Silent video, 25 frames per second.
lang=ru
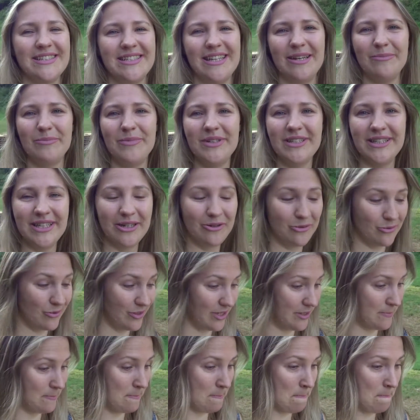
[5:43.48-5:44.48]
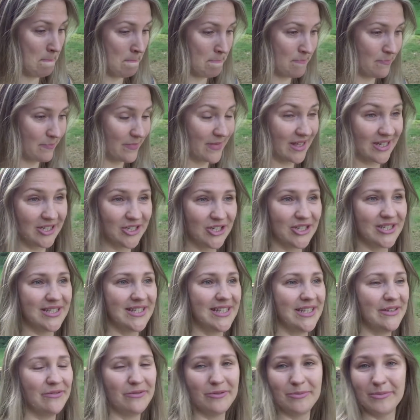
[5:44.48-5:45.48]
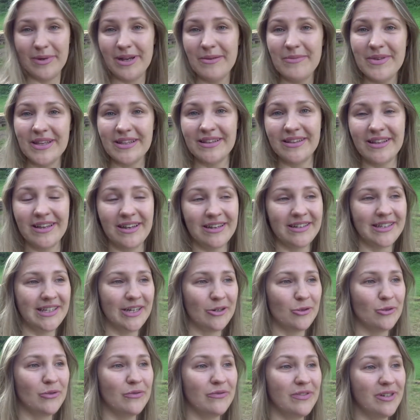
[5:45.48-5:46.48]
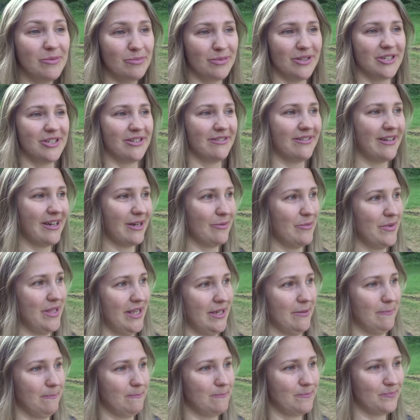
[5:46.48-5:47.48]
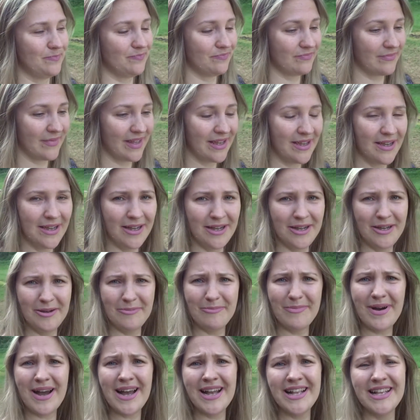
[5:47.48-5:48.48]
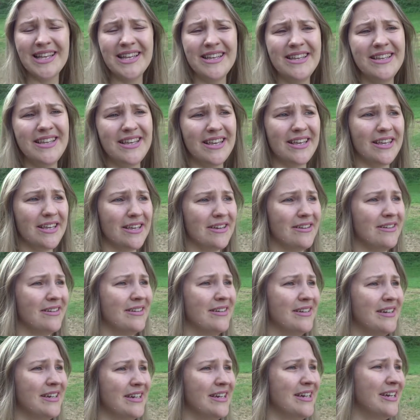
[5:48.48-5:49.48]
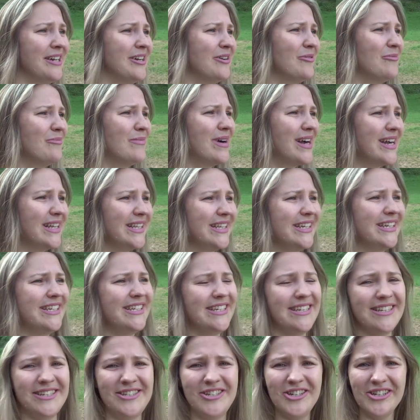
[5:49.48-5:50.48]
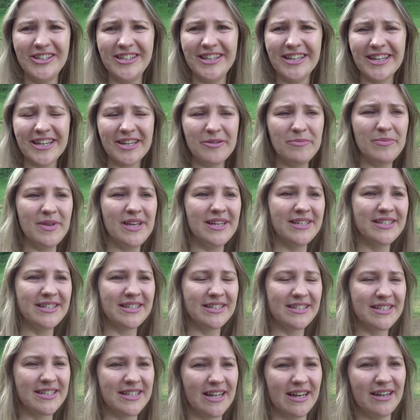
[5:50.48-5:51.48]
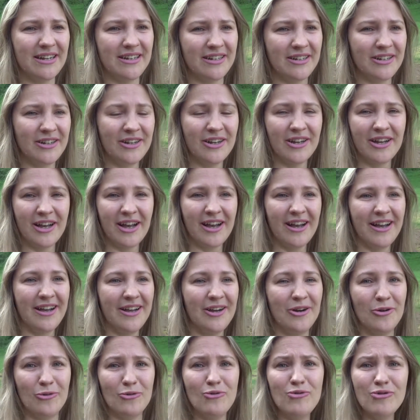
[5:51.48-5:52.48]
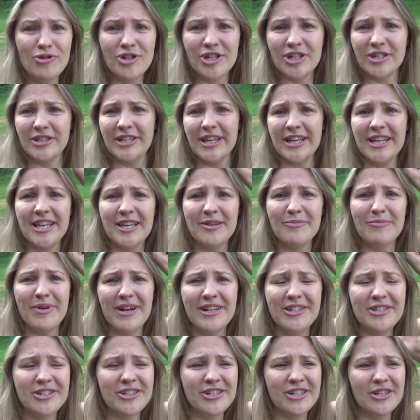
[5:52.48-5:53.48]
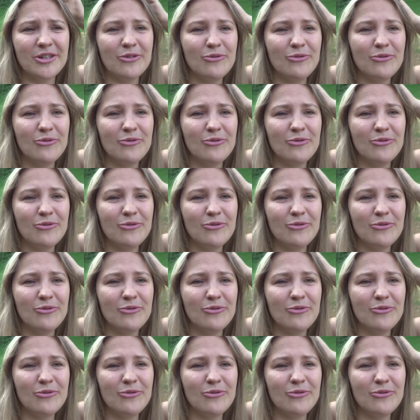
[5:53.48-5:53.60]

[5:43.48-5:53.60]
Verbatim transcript: самый такой счастливый момент, когда он выбежал ко мне. Маленький, маленький, 4 месяца. Уши такие большие,